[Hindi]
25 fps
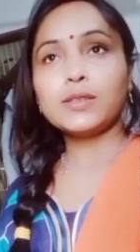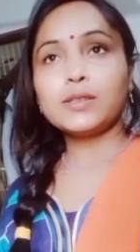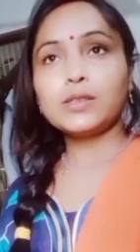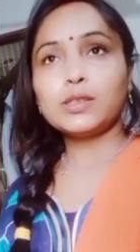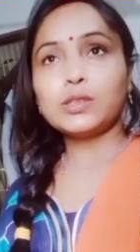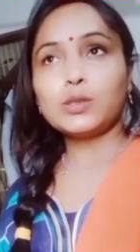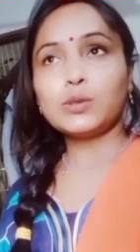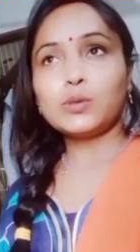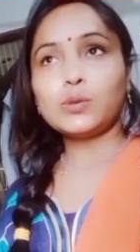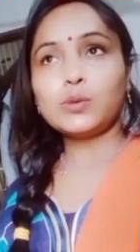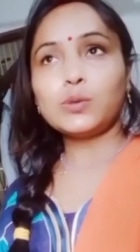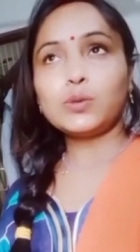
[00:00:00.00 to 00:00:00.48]

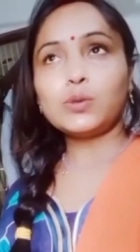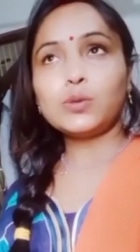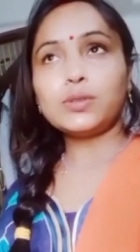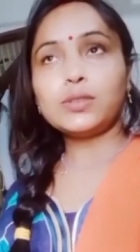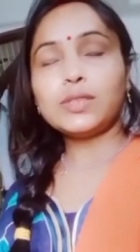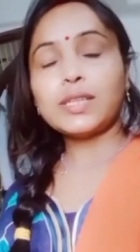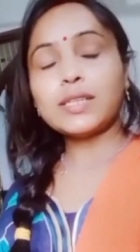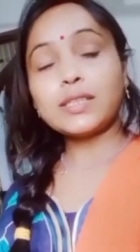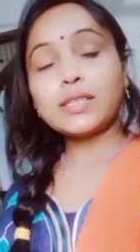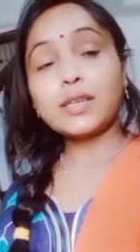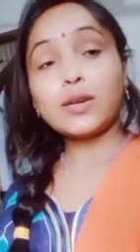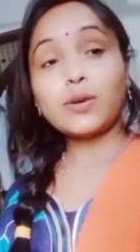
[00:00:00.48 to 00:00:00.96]
तो
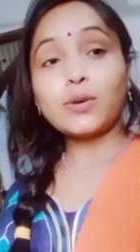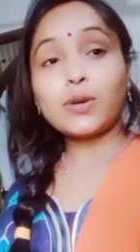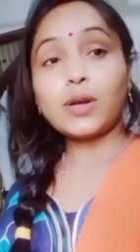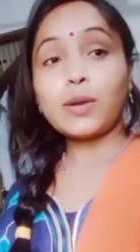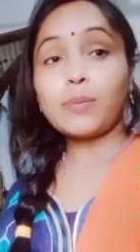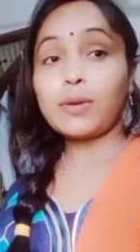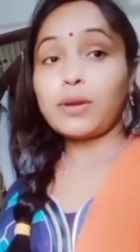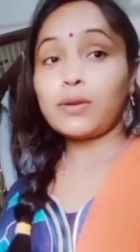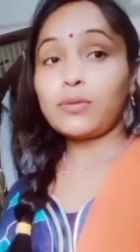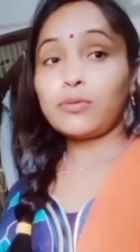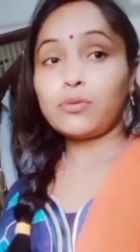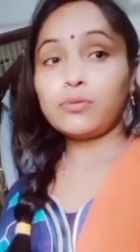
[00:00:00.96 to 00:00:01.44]
जैसा होगा
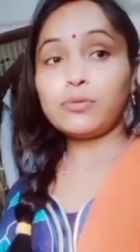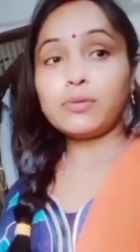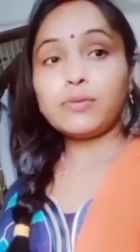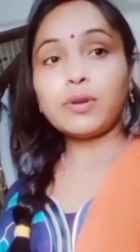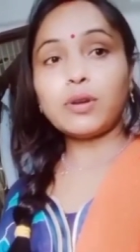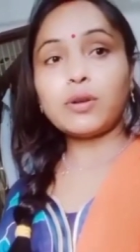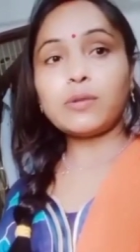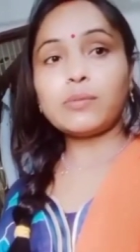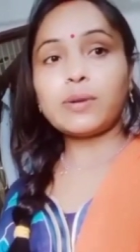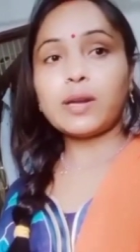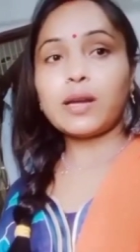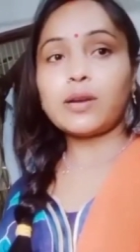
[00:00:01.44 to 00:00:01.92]
मैं वो भी
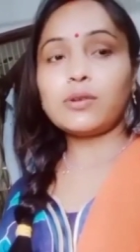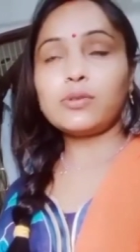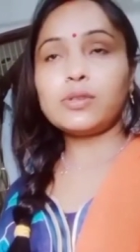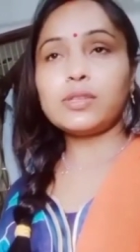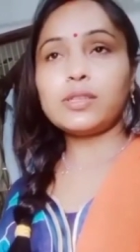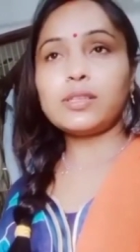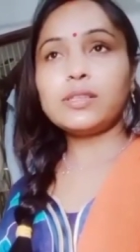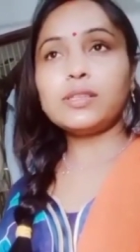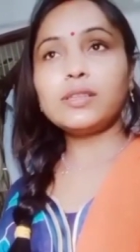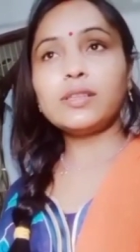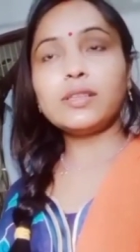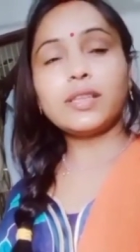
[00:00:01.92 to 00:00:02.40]
ब्लॉग
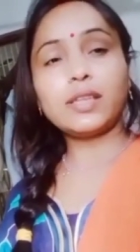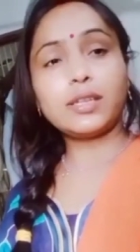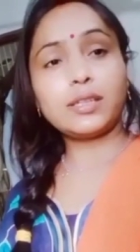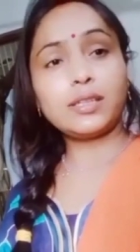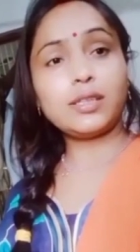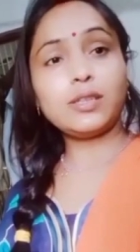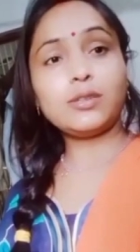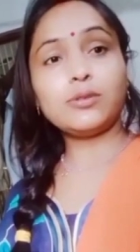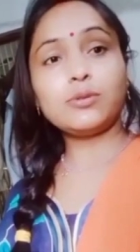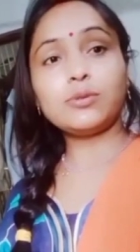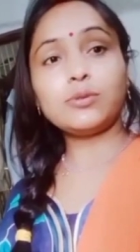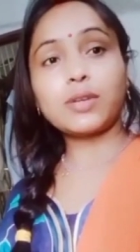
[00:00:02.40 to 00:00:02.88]
बनाऊंगी
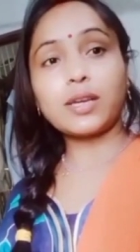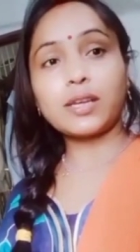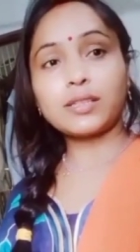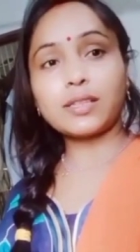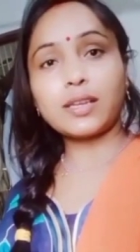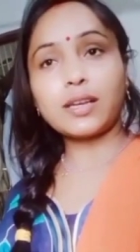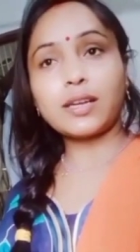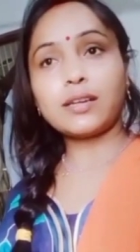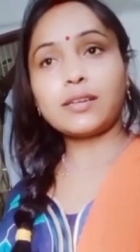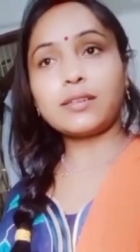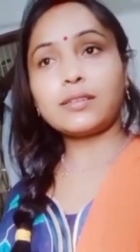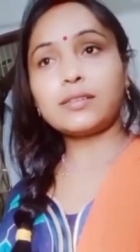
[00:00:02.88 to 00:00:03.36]
देखती हूँ
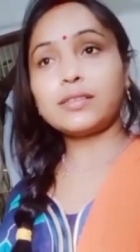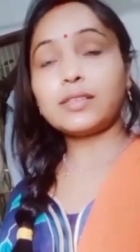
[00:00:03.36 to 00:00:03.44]
कैसा